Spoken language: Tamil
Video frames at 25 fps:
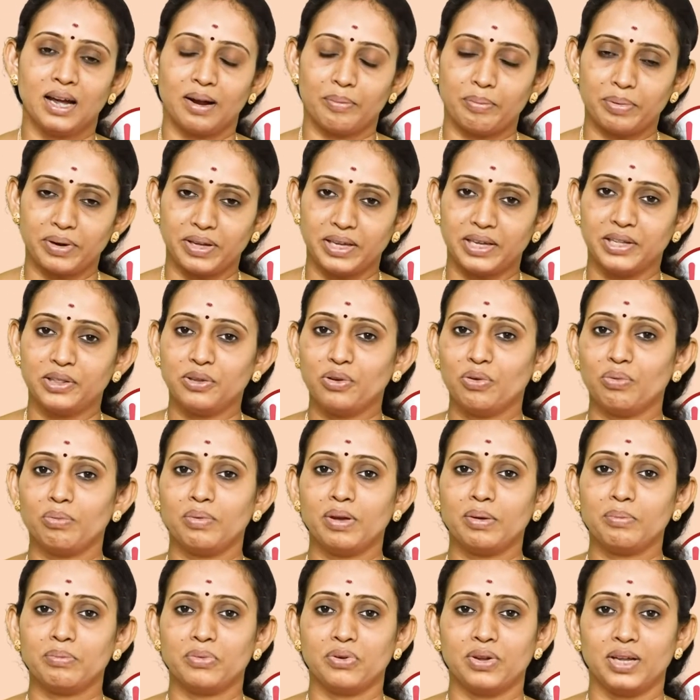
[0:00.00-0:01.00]
அப்படி
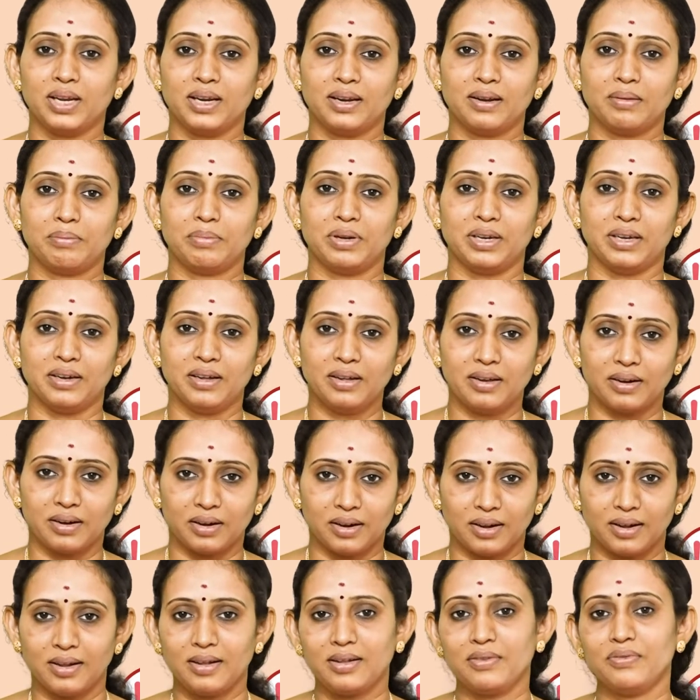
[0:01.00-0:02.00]
இதுவுமே முடியல அப்படின்னா
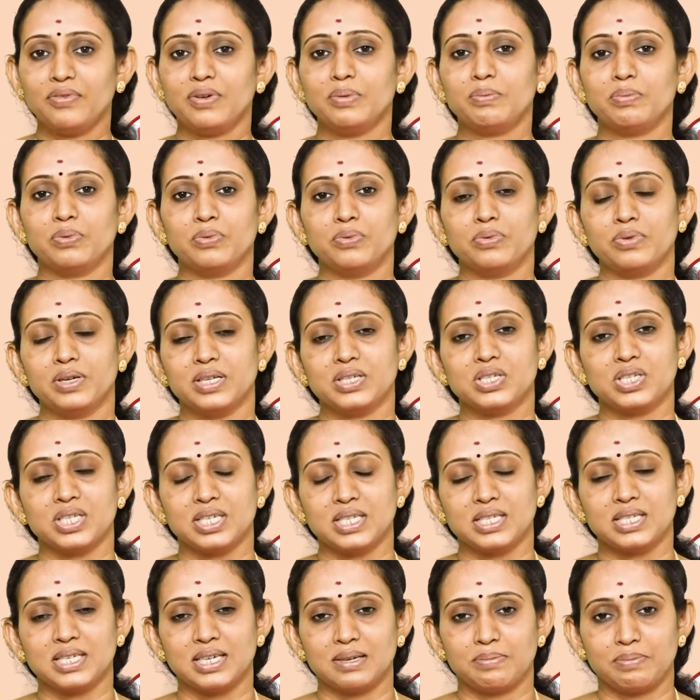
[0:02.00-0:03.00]
ராவா பூண்டு
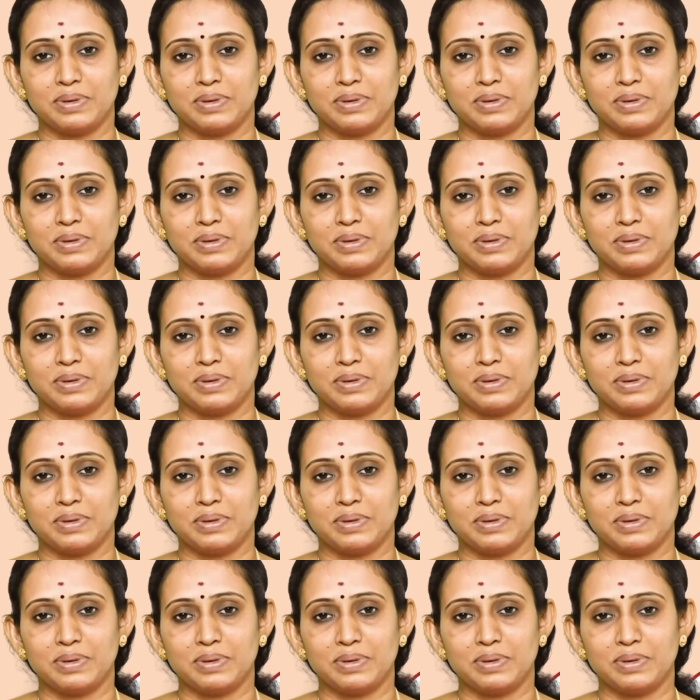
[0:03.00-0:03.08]
சின்ன சின்ன